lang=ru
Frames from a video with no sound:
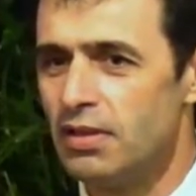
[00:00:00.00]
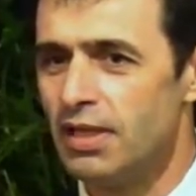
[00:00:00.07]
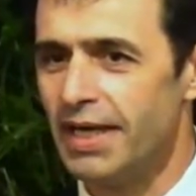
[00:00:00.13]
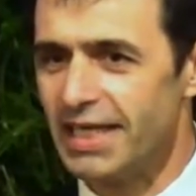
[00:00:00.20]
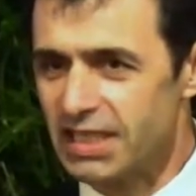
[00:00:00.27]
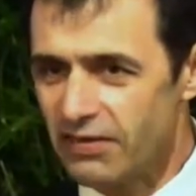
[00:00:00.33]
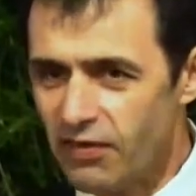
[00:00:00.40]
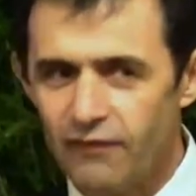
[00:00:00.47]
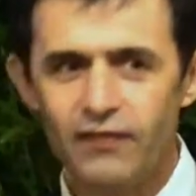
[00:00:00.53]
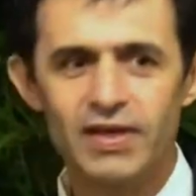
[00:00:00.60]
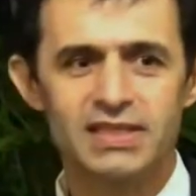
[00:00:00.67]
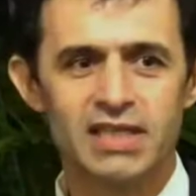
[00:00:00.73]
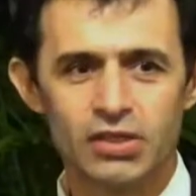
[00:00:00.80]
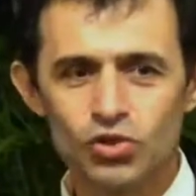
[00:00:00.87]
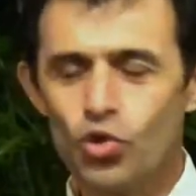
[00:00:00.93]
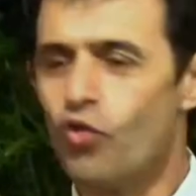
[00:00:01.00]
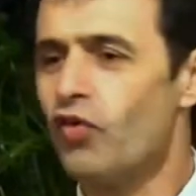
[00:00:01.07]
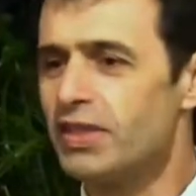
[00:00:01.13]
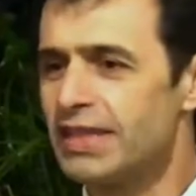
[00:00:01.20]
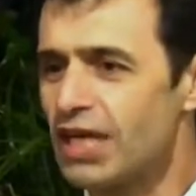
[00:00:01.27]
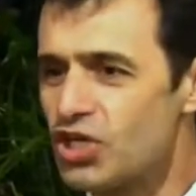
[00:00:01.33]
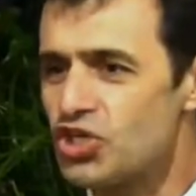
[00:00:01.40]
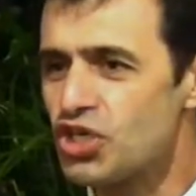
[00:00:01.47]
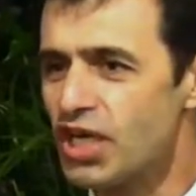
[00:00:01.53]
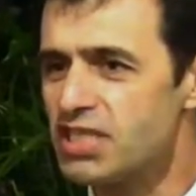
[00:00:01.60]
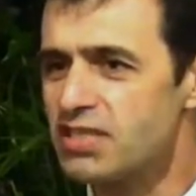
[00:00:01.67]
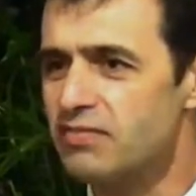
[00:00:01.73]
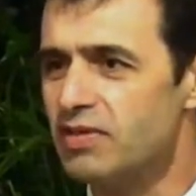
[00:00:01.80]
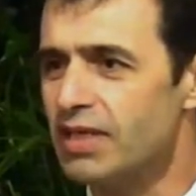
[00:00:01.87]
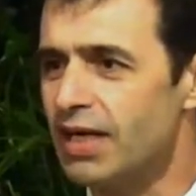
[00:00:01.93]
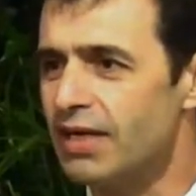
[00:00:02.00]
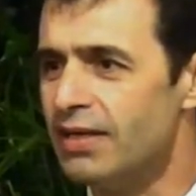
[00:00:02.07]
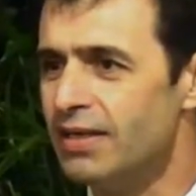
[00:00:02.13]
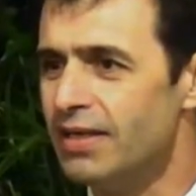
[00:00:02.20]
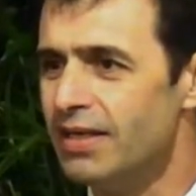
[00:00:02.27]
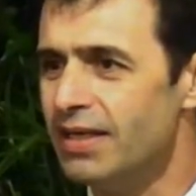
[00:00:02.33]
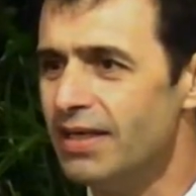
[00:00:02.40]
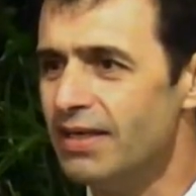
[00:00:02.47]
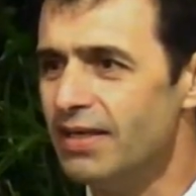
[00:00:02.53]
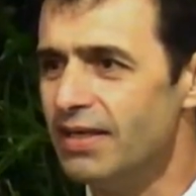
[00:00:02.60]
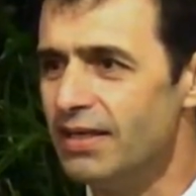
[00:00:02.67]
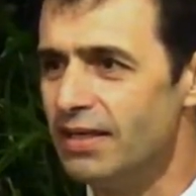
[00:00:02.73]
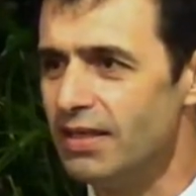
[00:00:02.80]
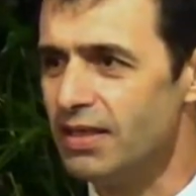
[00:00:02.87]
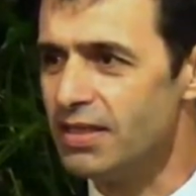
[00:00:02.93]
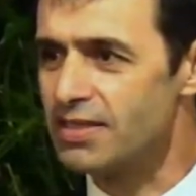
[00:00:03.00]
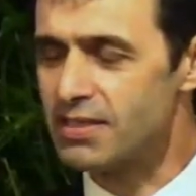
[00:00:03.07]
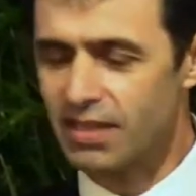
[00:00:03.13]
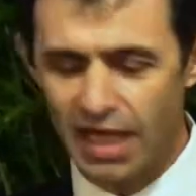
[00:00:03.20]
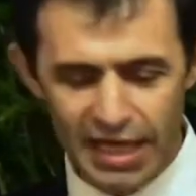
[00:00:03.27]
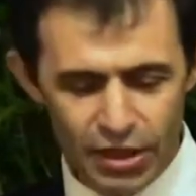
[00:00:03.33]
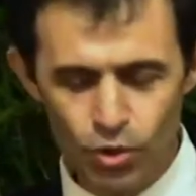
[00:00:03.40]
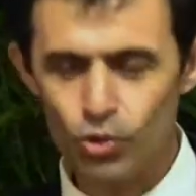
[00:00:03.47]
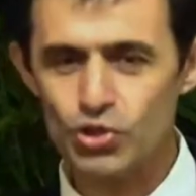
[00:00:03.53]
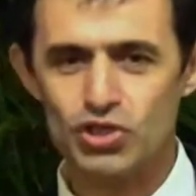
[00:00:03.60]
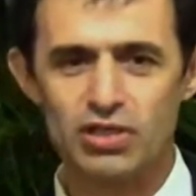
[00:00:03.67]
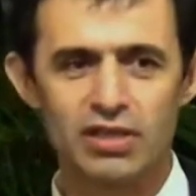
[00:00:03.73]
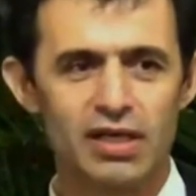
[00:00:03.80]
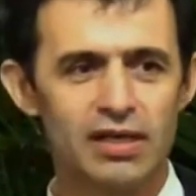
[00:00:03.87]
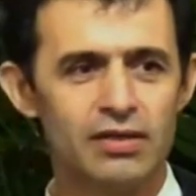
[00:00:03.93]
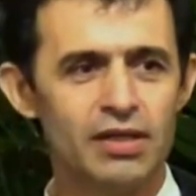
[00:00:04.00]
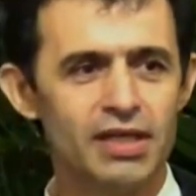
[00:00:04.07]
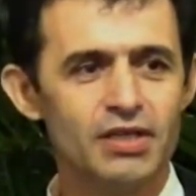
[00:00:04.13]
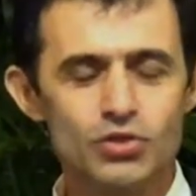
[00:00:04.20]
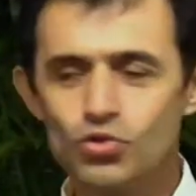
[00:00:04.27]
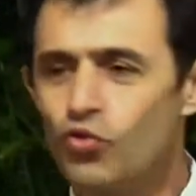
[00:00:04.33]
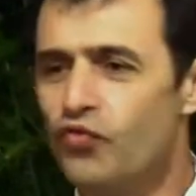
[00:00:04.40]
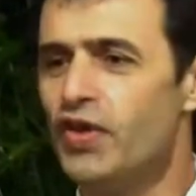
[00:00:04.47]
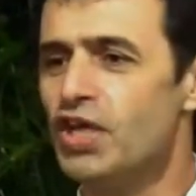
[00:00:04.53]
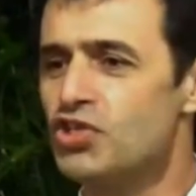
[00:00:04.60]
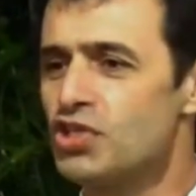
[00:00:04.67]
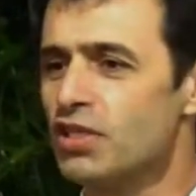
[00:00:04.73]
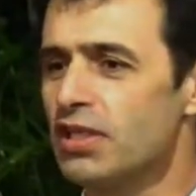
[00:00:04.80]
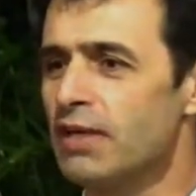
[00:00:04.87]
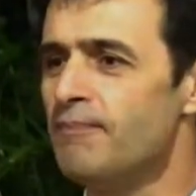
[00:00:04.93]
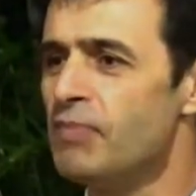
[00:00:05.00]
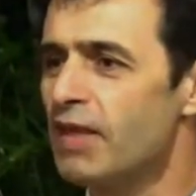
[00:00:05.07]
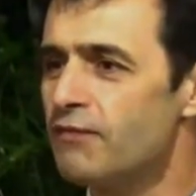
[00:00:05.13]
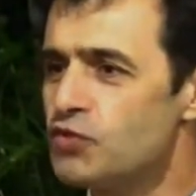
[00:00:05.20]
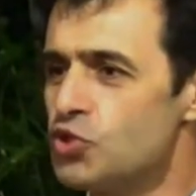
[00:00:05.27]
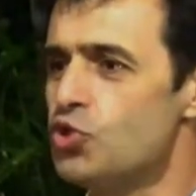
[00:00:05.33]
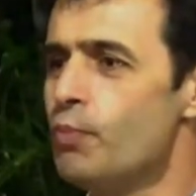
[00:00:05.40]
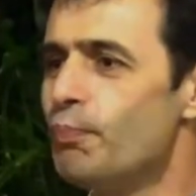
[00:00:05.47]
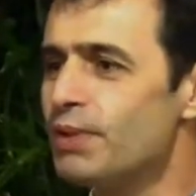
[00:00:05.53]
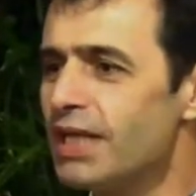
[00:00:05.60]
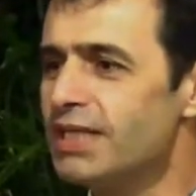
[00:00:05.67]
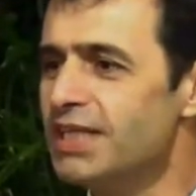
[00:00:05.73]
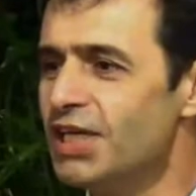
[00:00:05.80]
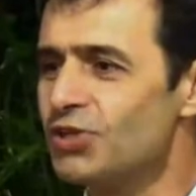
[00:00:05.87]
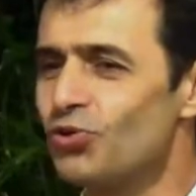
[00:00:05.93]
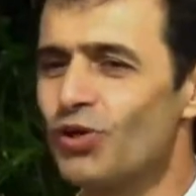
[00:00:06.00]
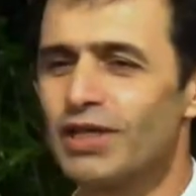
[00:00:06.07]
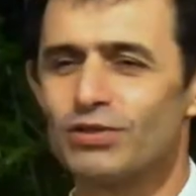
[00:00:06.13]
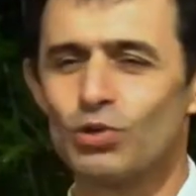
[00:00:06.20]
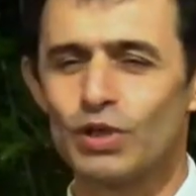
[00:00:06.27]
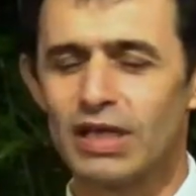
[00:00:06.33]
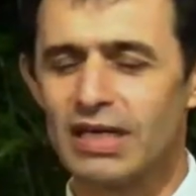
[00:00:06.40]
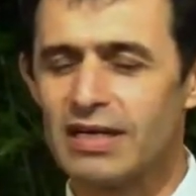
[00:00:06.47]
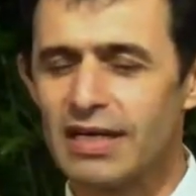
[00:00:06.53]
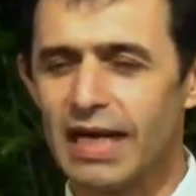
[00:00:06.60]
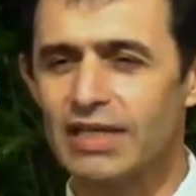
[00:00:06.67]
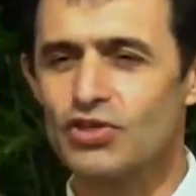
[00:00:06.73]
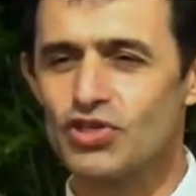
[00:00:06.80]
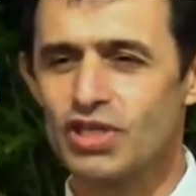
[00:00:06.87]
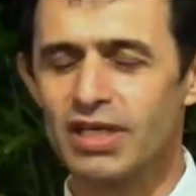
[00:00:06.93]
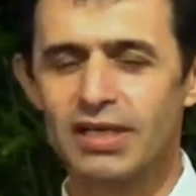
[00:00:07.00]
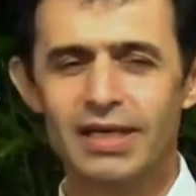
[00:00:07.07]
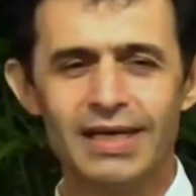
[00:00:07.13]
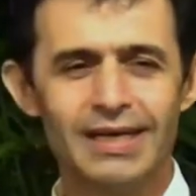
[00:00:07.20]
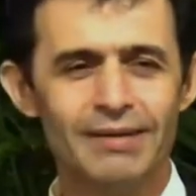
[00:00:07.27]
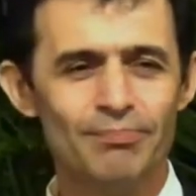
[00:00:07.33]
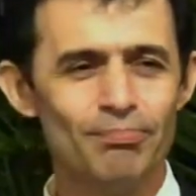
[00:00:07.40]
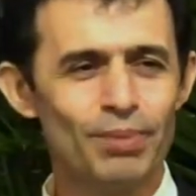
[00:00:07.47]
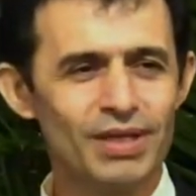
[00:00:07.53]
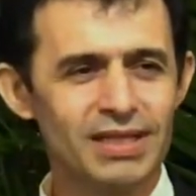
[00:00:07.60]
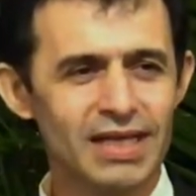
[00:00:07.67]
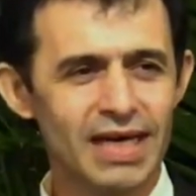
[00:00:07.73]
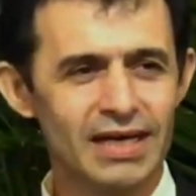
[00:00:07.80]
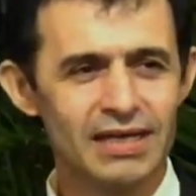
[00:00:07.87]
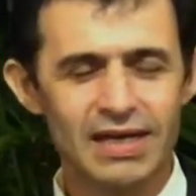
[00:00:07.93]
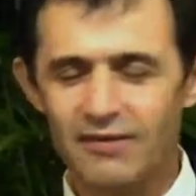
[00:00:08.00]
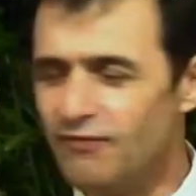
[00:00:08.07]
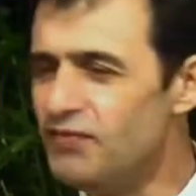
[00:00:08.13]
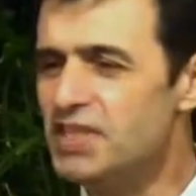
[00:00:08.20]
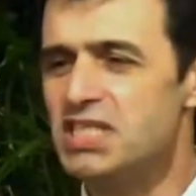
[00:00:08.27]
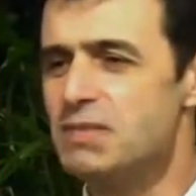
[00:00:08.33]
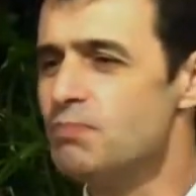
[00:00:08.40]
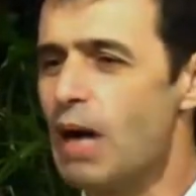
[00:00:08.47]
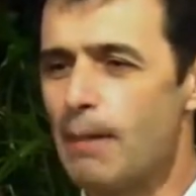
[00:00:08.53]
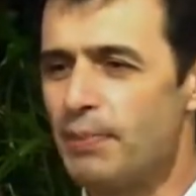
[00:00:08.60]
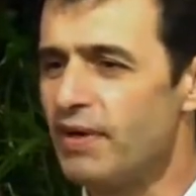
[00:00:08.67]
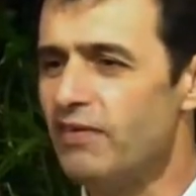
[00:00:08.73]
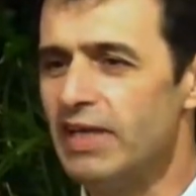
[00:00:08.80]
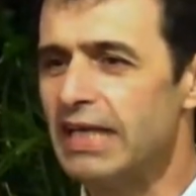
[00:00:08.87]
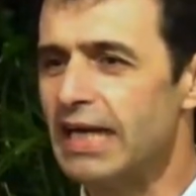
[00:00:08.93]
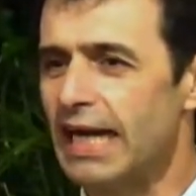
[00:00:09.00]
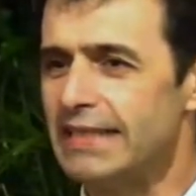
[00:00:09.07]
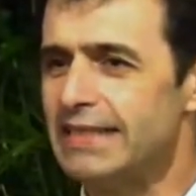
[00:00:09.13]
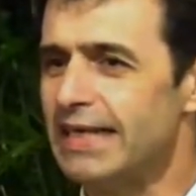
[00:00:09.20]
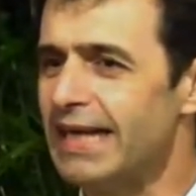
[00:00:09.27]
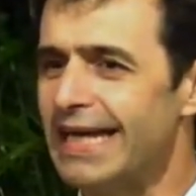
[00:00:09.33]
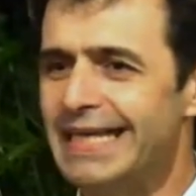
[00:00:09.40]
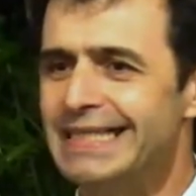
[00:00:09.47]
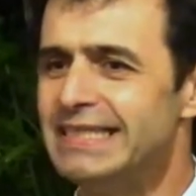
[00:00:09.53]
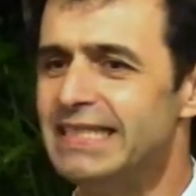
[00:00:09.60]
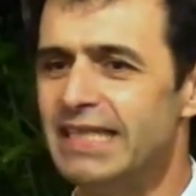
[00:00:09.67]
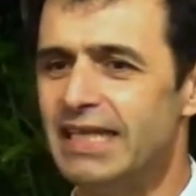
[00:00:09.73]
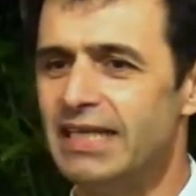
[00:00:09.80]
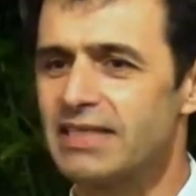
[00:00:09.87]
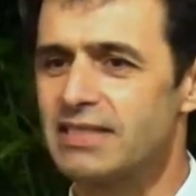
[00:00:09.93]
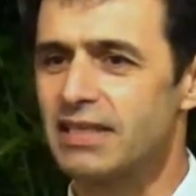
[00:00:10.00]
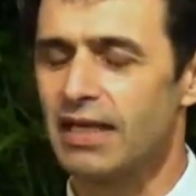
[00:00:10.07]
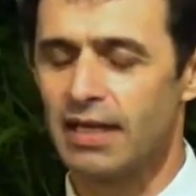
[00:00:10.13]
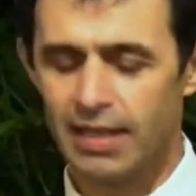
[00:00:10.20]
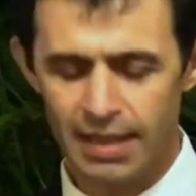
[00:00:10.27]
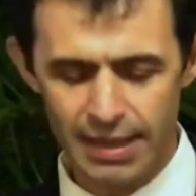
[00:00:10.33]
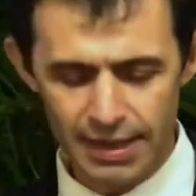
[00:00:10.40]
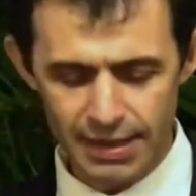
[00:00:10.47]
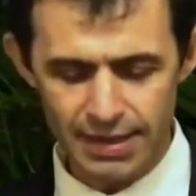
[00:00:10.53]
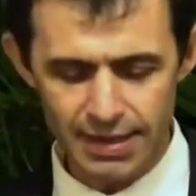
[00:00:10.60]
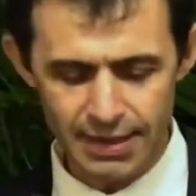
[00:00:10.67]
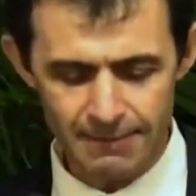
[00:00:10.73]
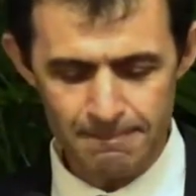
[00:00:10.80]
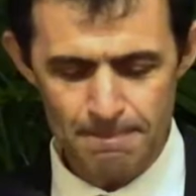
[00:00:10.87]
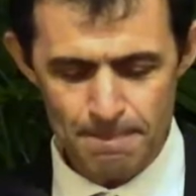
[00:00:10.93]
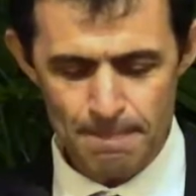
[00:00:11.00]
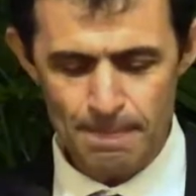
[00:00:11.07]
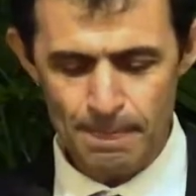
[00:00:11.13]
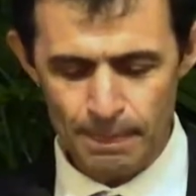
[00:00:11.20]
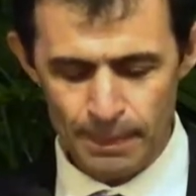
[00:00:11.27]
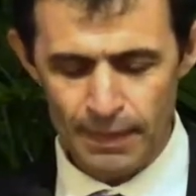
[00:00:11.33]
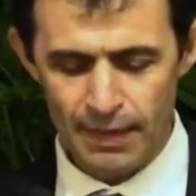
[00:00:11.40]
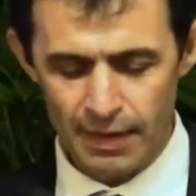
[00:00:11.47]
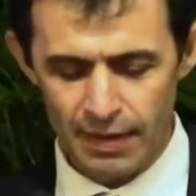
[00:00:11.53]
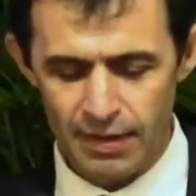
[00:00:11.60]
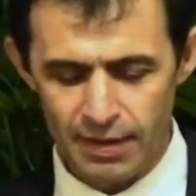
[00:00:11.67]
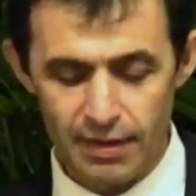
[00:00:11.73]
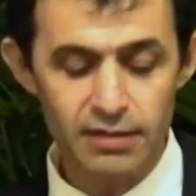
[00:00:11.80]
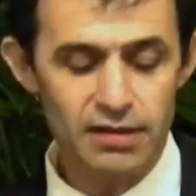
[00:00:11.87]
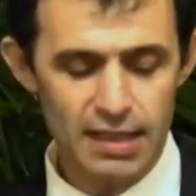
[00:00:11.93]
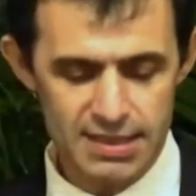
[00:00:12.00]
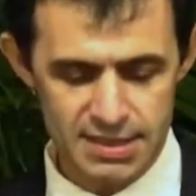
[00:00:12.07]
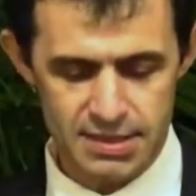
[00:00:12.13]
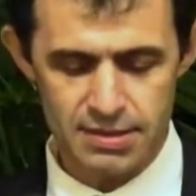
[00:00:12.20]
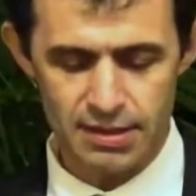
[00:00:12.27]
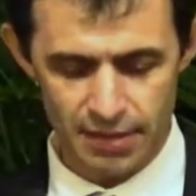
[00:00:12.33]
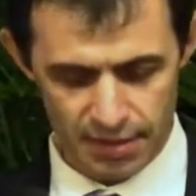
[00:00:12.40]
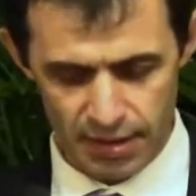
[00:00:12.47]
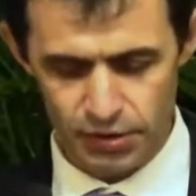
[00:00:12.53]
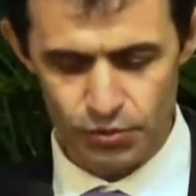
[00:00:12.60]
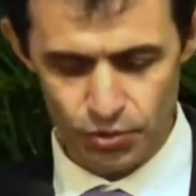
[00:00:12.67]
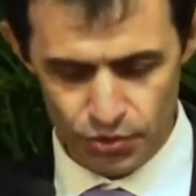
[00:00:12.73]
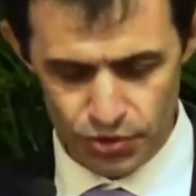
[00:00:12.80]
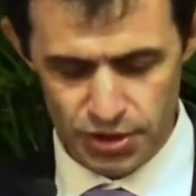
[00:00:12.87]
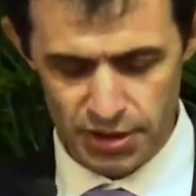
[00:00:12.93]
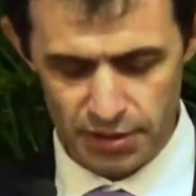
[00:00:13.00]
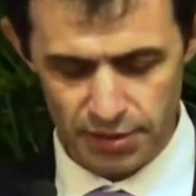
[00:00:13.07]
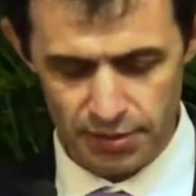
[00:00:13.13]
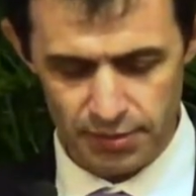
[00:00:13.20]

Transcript: этого водяного нашествия искорежило, изувечило всю планету, которая раньше была весьма привлекательна, интересна и глаз радующая.